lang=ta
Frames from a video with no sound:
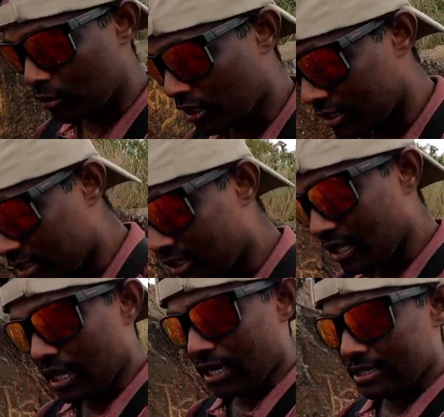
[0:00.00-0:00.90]
பண்ண முடியாது
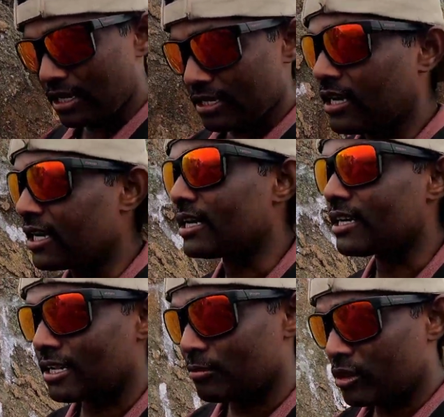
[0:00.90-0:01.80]
அதனால் நான்
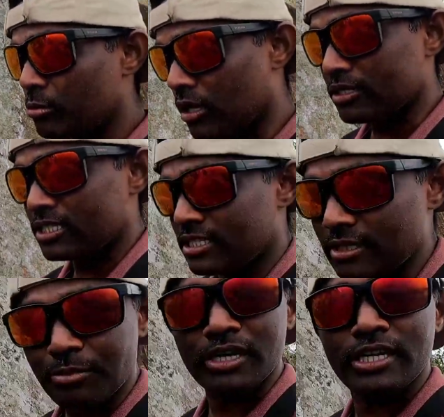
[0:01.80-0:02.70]
நடக்கிறதுல மட்டும்
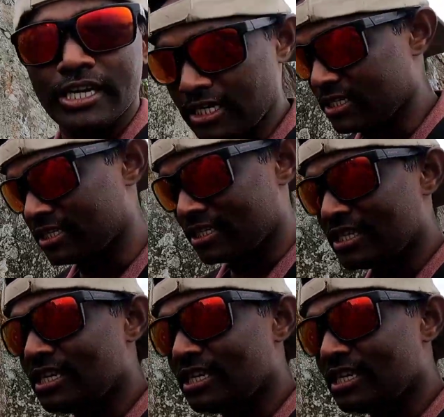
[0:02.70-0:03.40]
கான்சென்ட்ரேட் பண்ணிக்கிறேன்